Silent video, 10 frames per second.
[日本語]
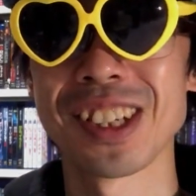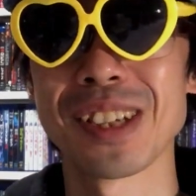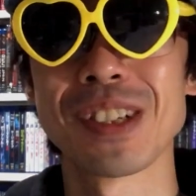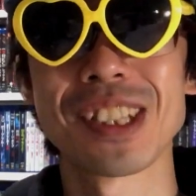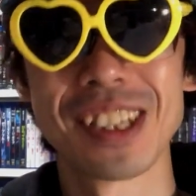され
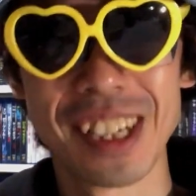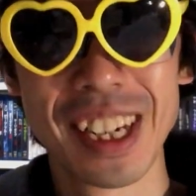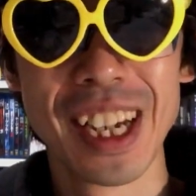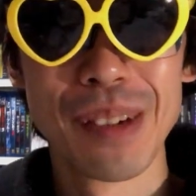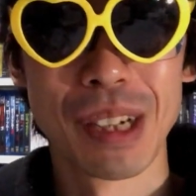てましたね、
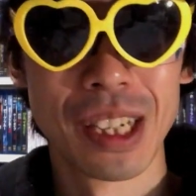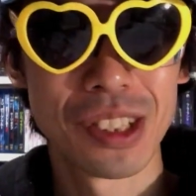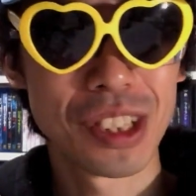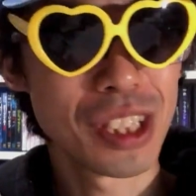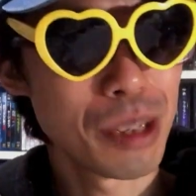まあ、
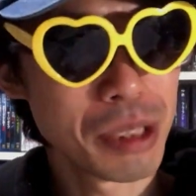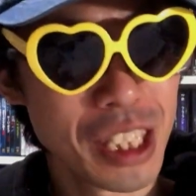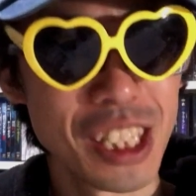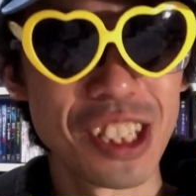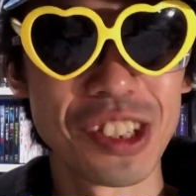ちなみ
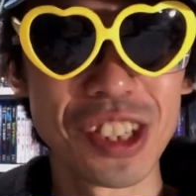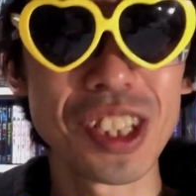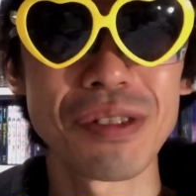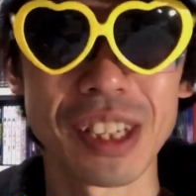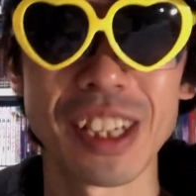に、えー、自
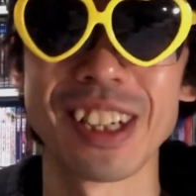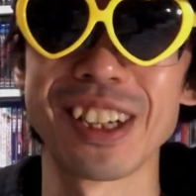身はね